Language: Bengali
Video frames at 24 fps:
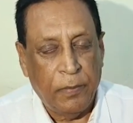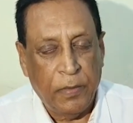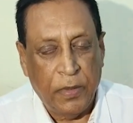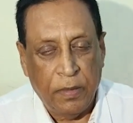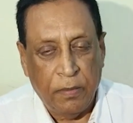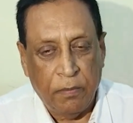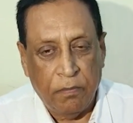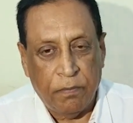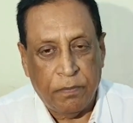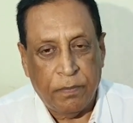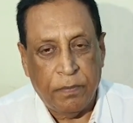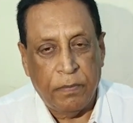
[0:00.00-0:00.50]

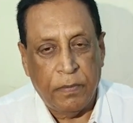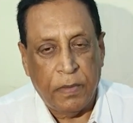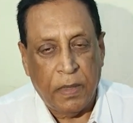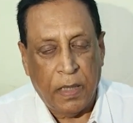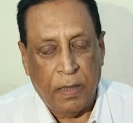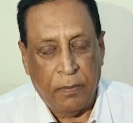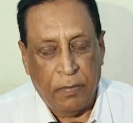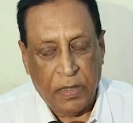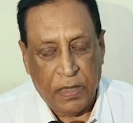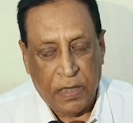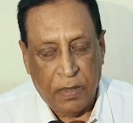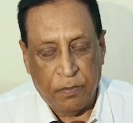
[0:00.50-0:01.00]
আমি
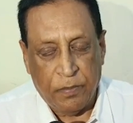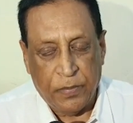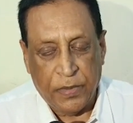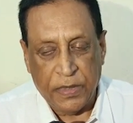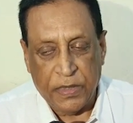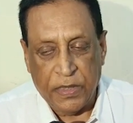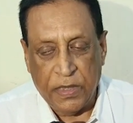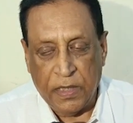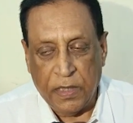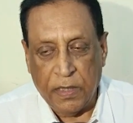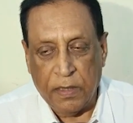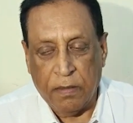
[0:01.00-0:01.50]
আমাকে
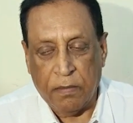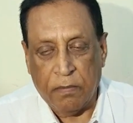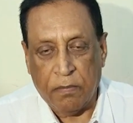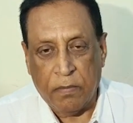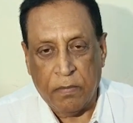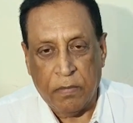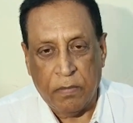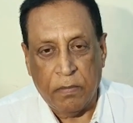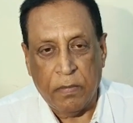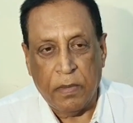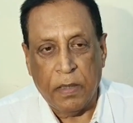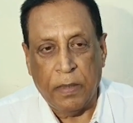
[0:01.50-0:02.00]
প্রেসিডেন্ট
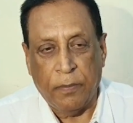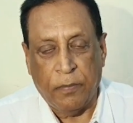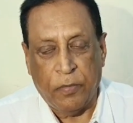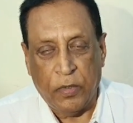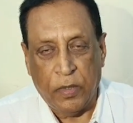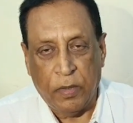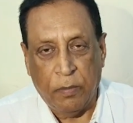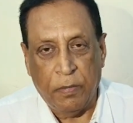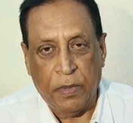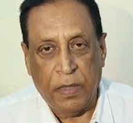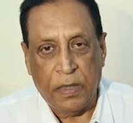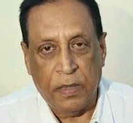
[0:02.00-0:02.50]

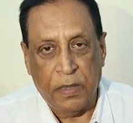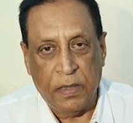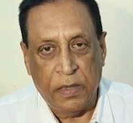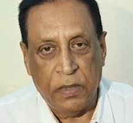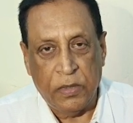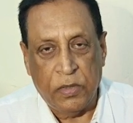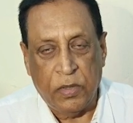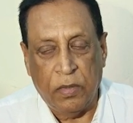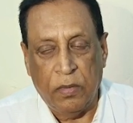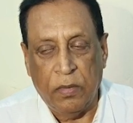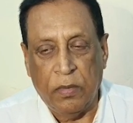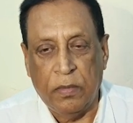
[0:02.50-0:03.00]
অ্যাপয়েন্টমেন্ট
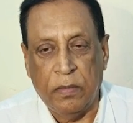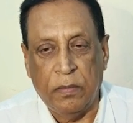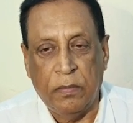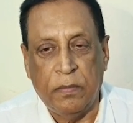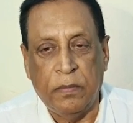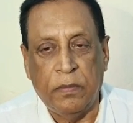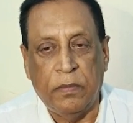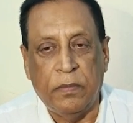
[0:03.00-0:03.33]
দিয়েছিল